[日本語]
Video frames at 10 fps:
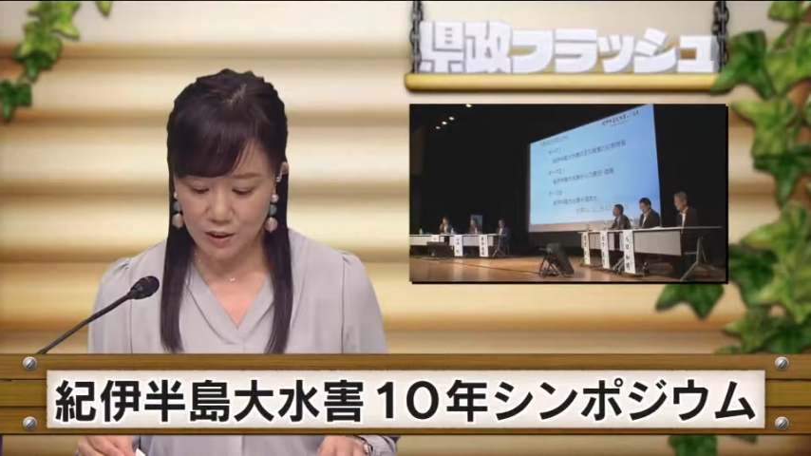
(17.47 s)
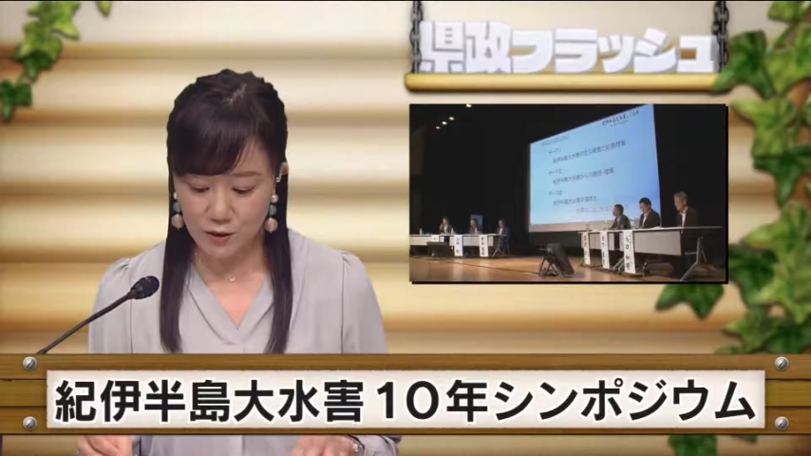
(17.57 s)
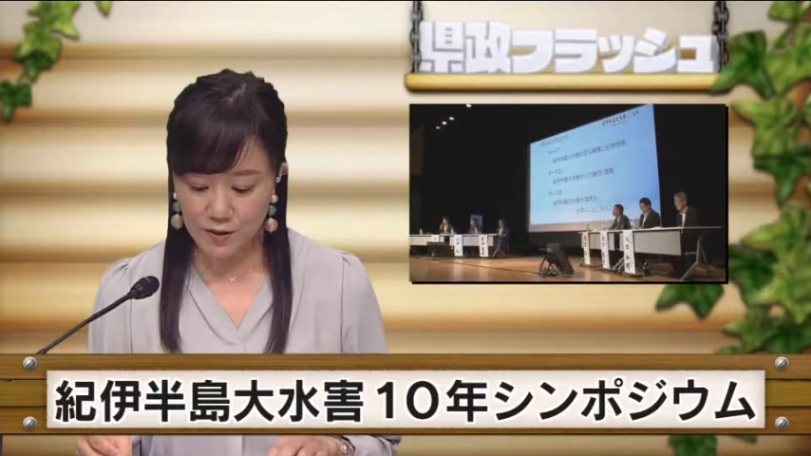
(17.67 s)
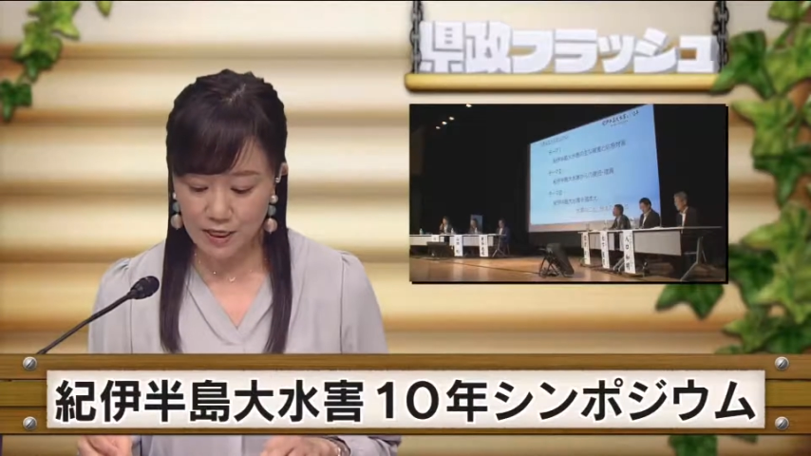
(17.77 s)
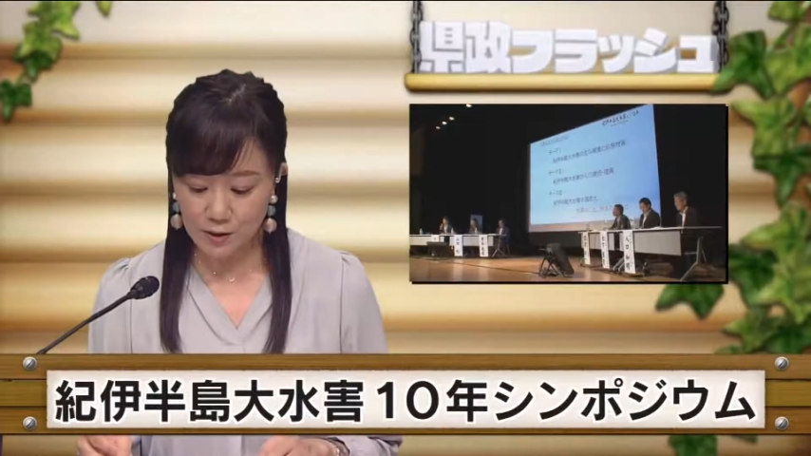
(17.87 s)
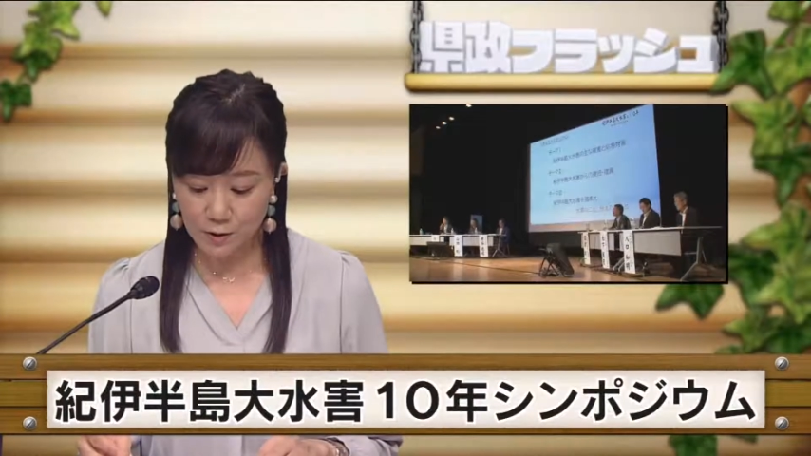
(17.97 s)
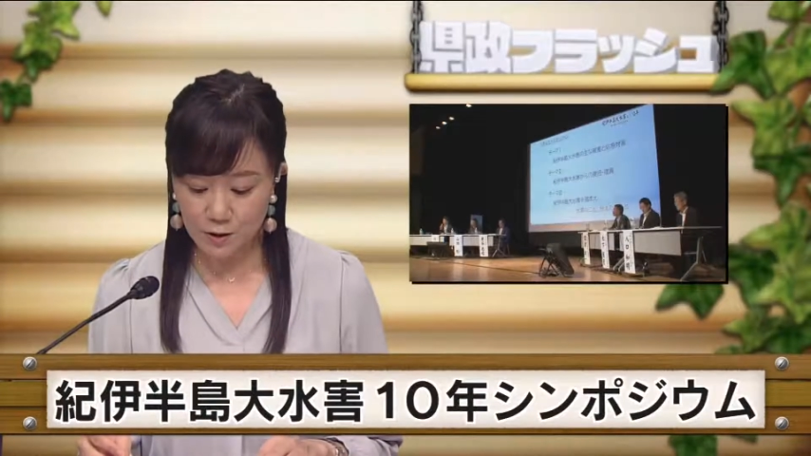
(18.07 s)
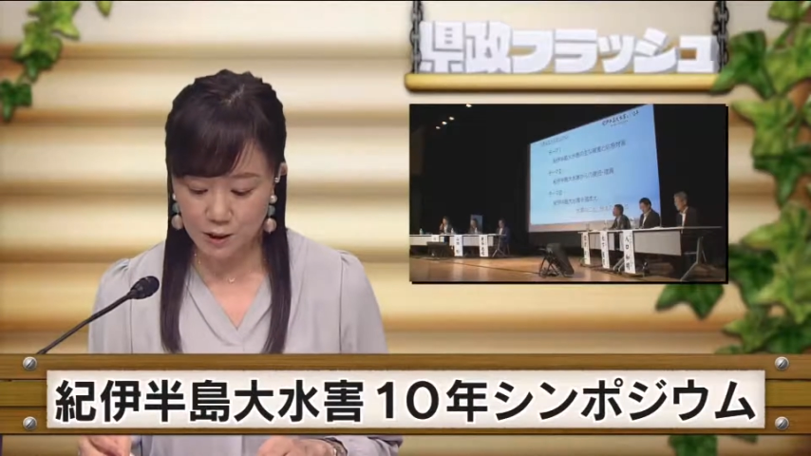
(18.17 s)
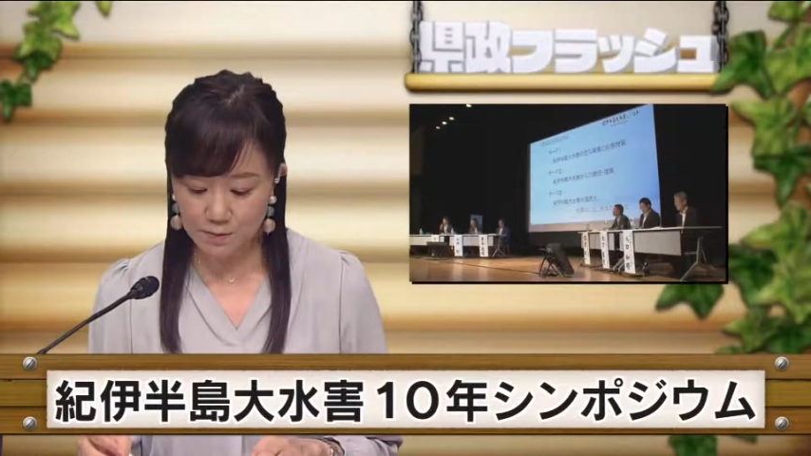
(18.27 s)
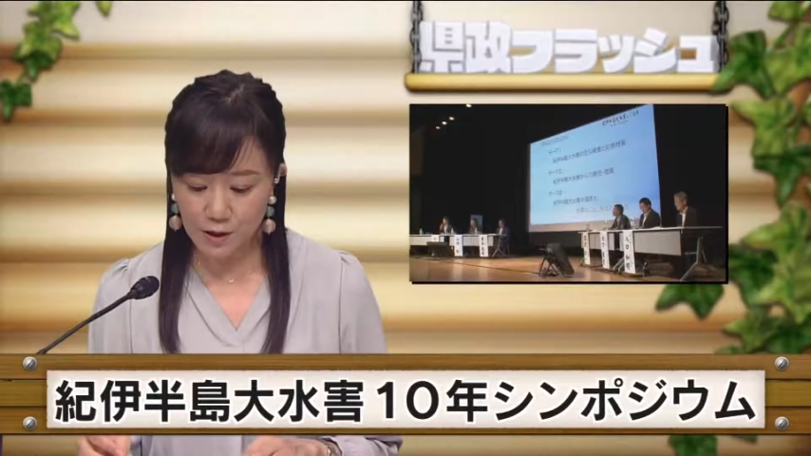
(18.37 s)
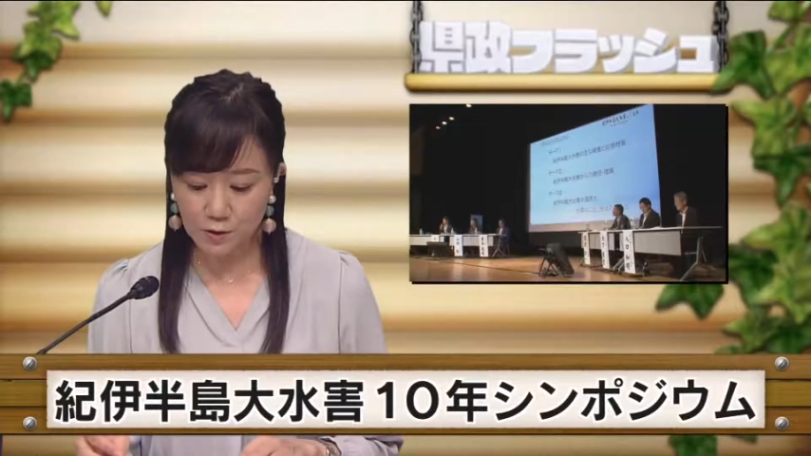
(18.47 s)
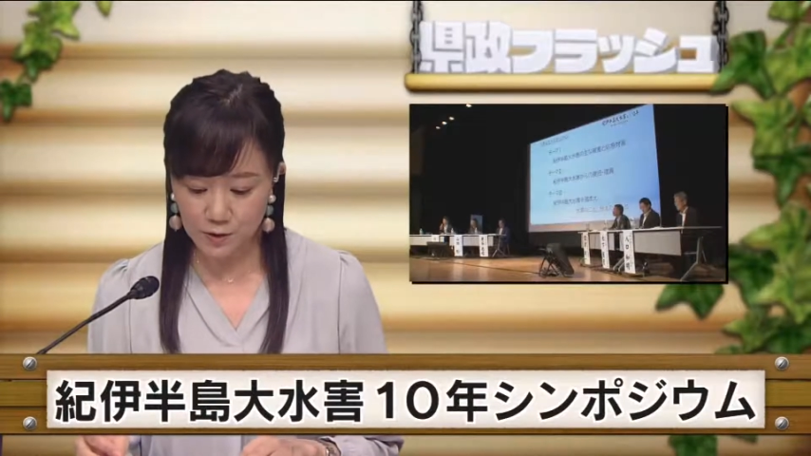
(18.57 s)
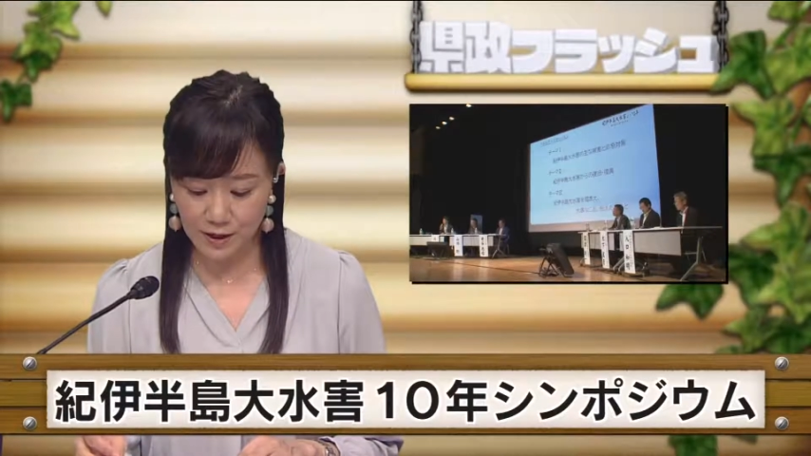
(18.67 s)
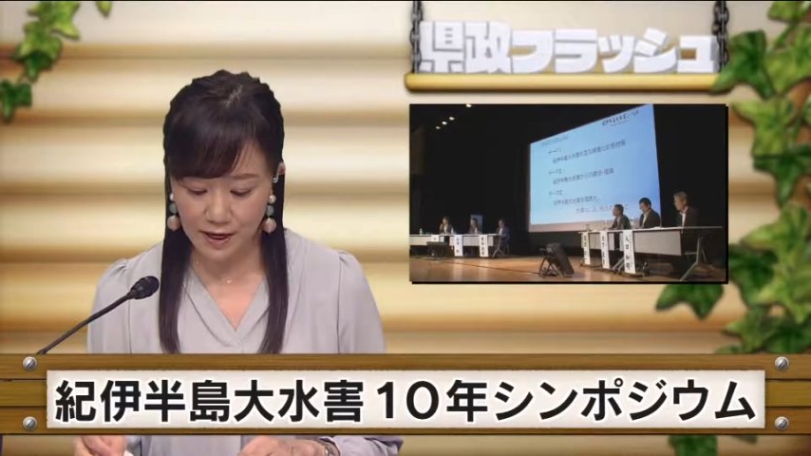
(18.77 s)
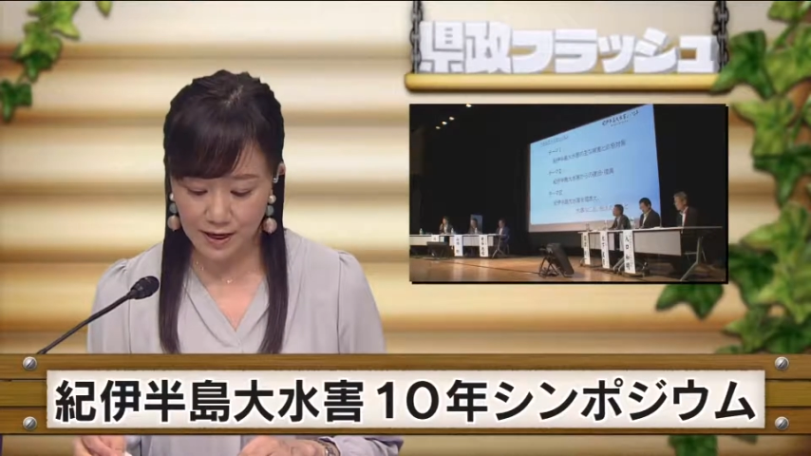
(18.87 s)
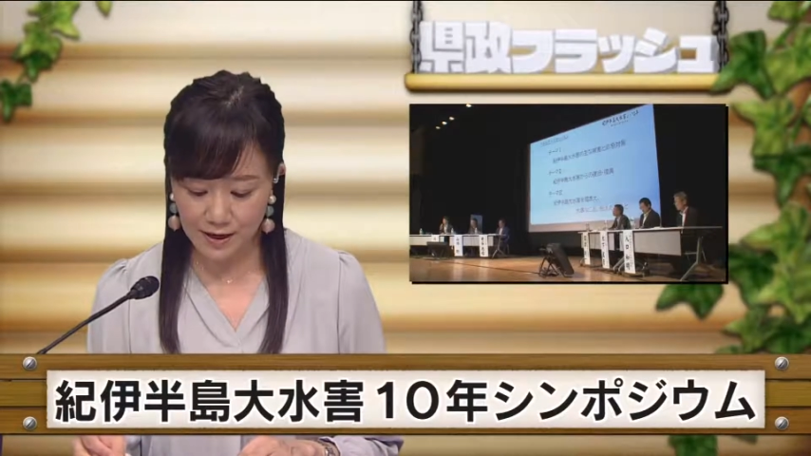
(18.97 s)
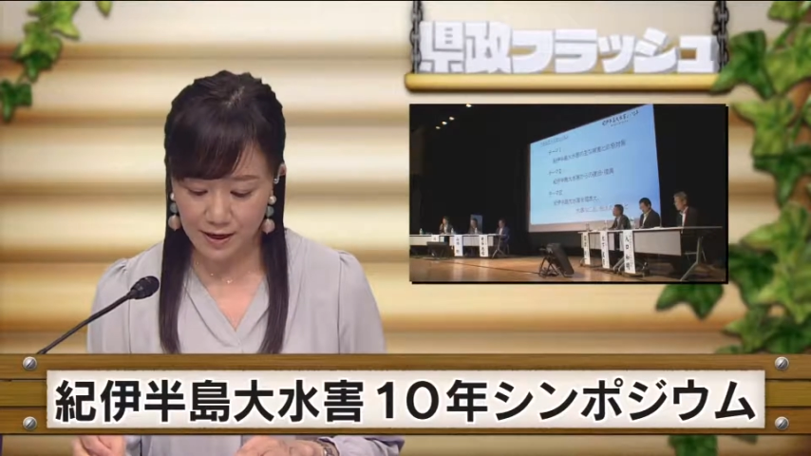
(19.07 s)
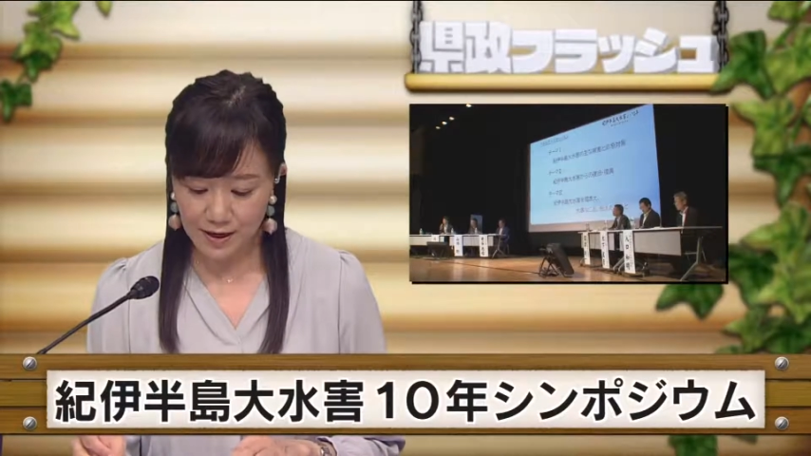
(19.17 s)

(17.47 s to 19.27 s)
10年の節目を迎え